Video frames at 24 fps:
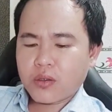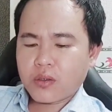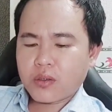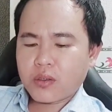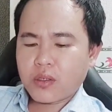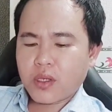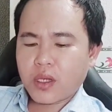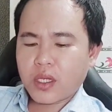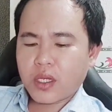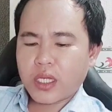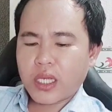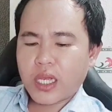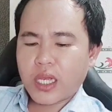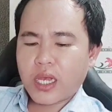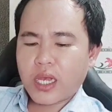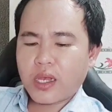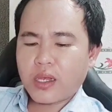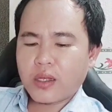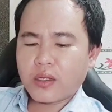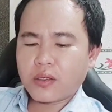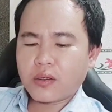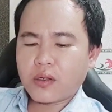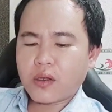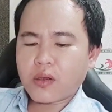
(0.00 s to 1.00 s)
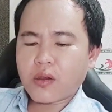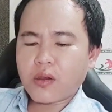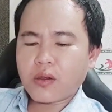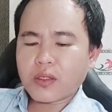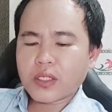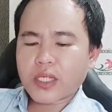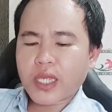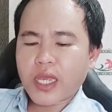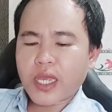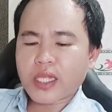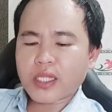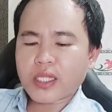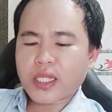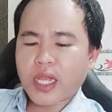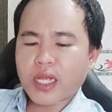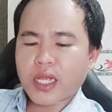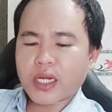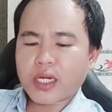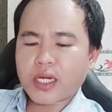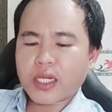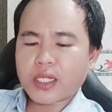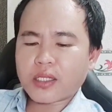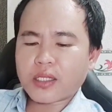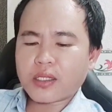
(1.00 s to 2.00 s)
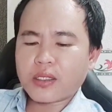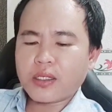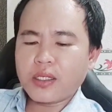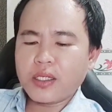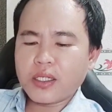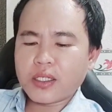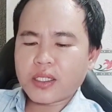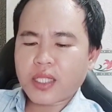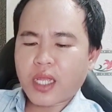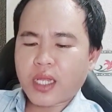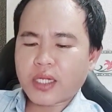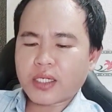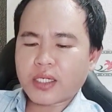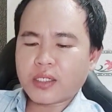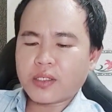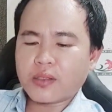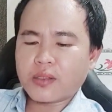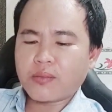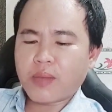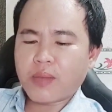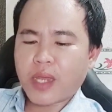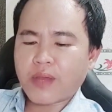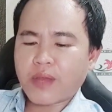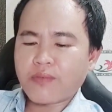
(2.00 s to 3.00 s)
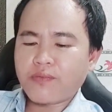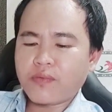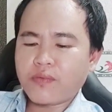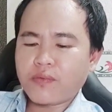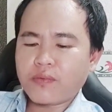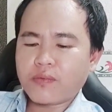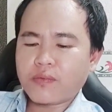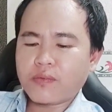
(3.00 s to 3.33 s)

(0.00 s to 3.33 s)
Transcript: rồi à, nó có các thằng là thiên thành mãn